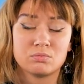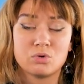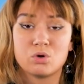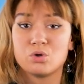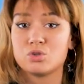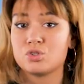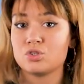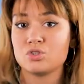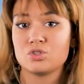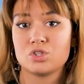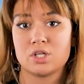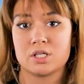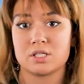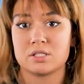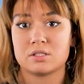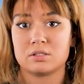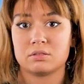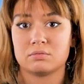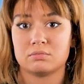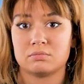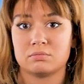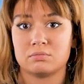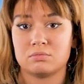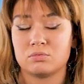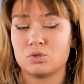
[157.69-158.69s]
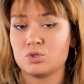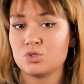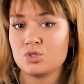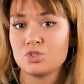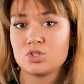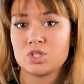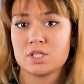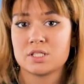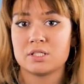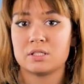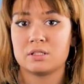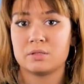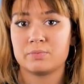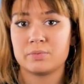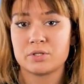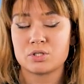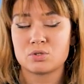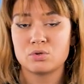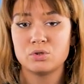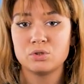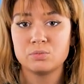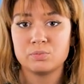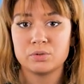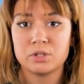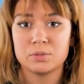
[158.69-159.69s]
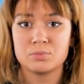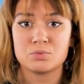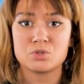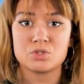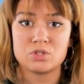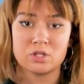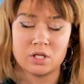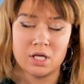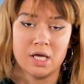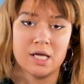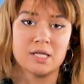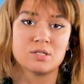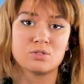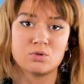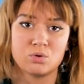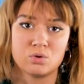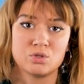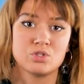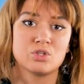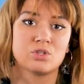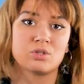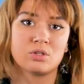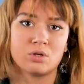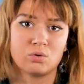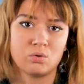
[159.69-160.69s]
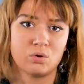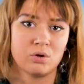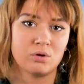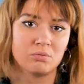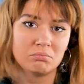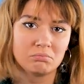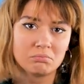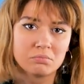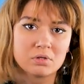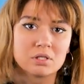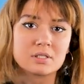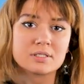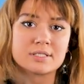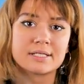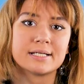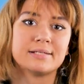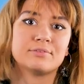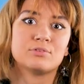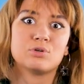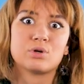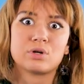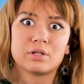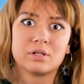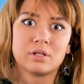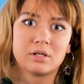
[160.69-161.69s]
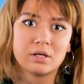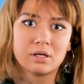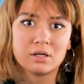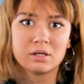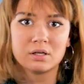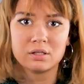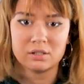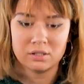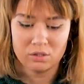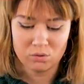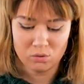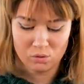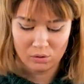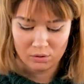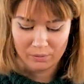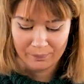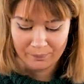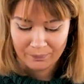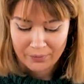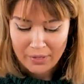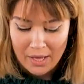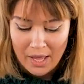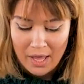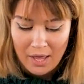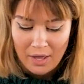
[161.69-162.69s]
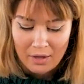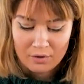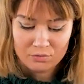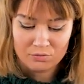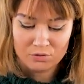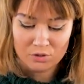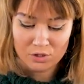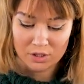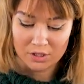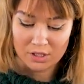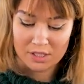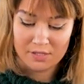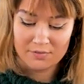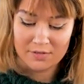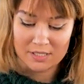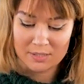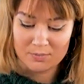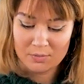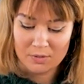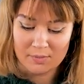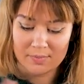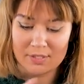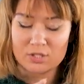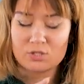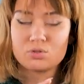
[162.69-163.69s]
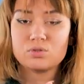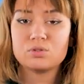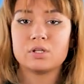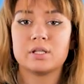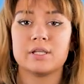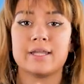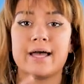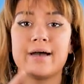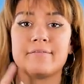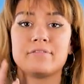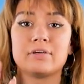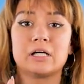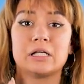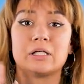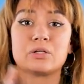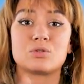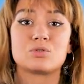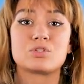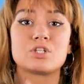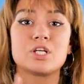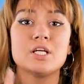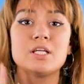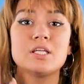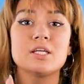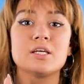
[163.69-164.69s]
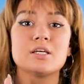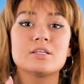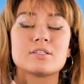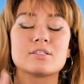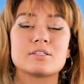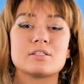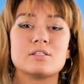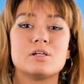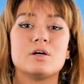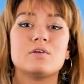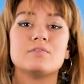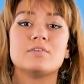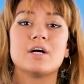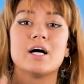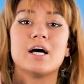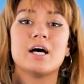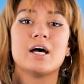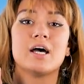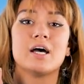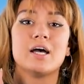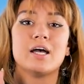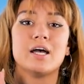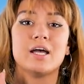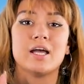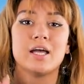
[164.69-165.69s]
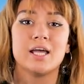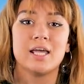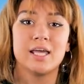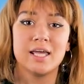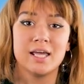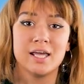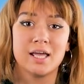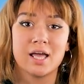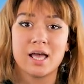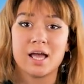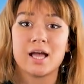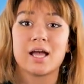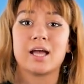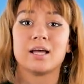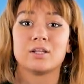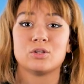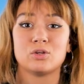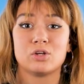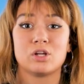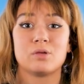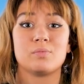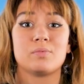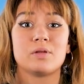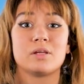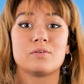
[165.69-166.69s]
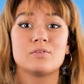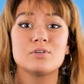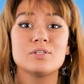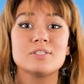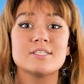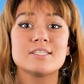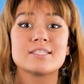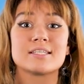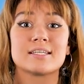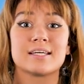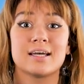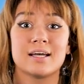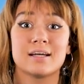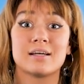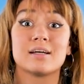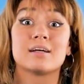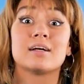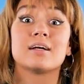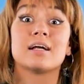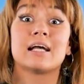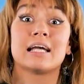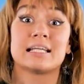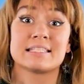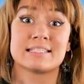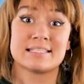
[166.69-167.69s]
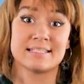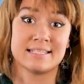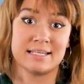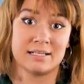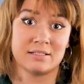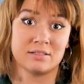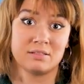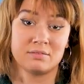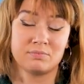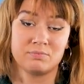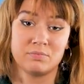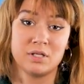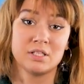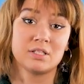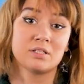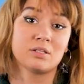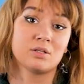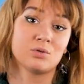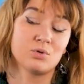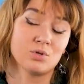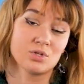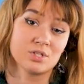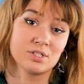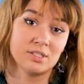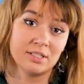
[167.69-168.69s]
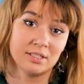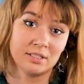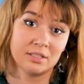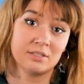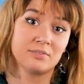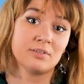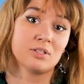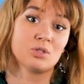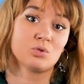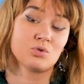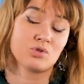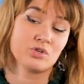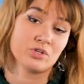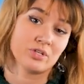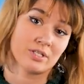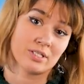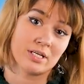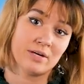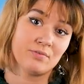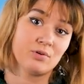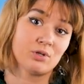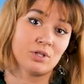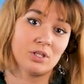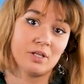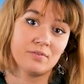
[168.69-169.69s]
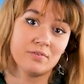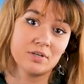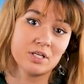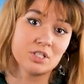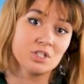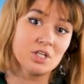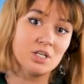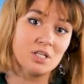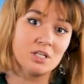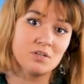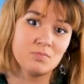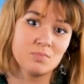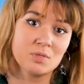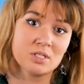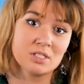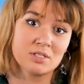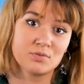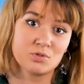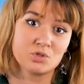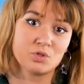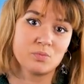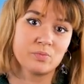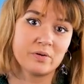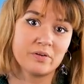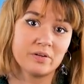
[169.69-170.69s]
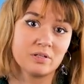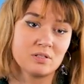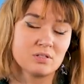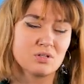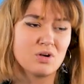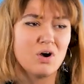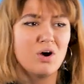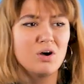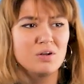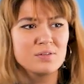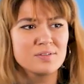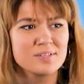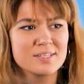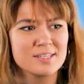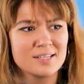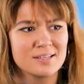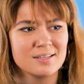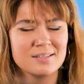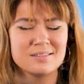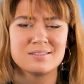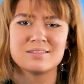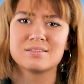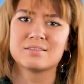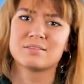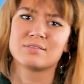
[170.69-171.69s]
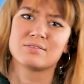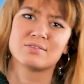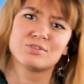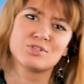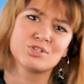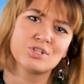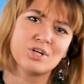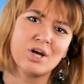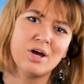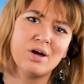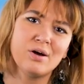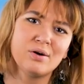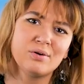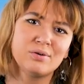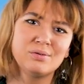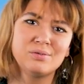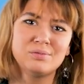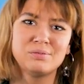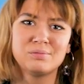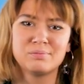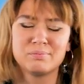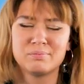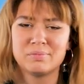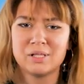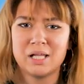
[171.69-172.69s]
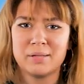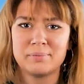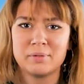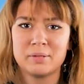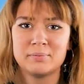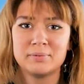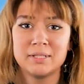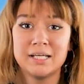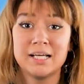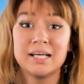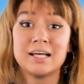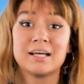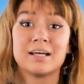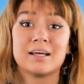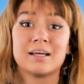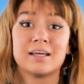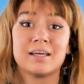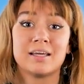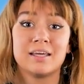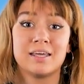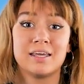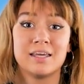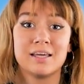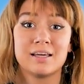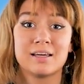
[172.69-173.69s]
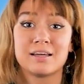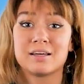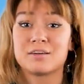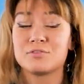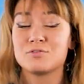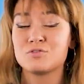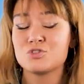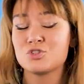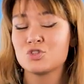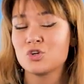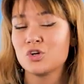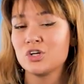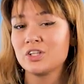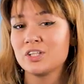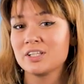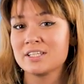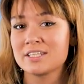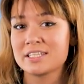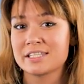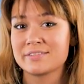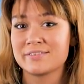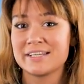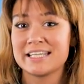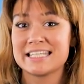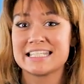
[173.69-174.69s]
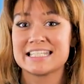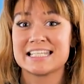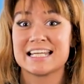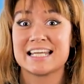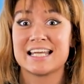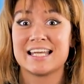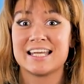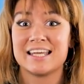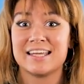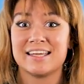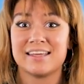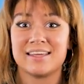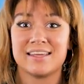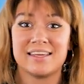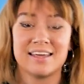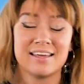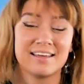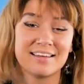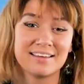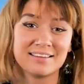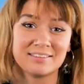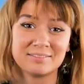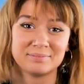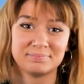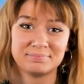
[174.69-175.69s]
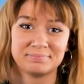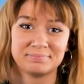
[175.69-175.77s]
Очень часто. Очень часто это происходит, потому что get очень такой разговорный глагол. Вот, и возьмем отсюда на вооружение слово гиг, который переводится как концерт. Это такое сленговое тоже разговорное выражение. Вместо того, чтобы говорить концерт, шоу, бла-бла-бла, гиг. Все это называется гиг.